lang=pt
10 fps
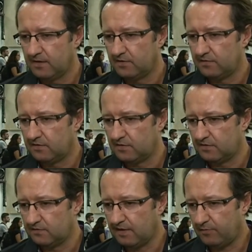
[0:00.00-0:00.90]
de,
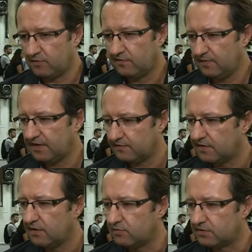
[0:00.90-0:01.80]
de
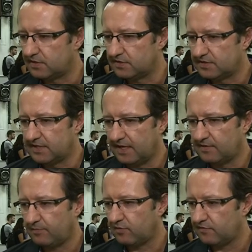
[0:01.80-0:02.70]
aproximação, de necessidade
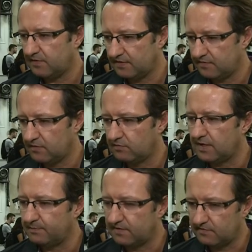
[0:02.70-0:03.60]
de aproximação
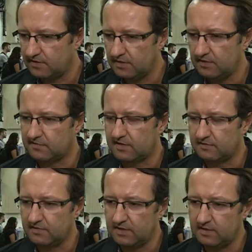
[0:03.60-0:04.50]
da pesquisa, da
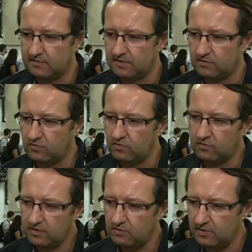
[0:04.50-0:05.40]
ciência
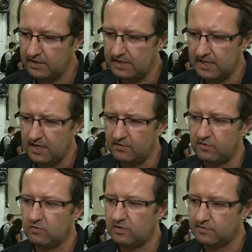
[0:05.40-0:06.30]
com a comunidade,
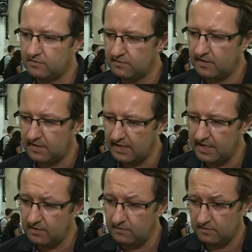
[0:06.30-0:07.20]
com a
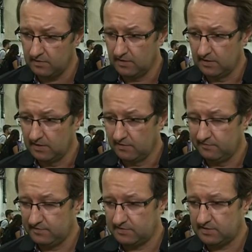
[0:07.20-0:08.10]
sociedade,
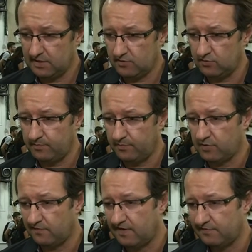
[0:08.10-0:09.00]
visando
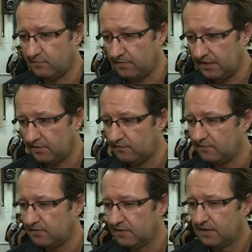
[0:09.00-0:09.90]
provavelmente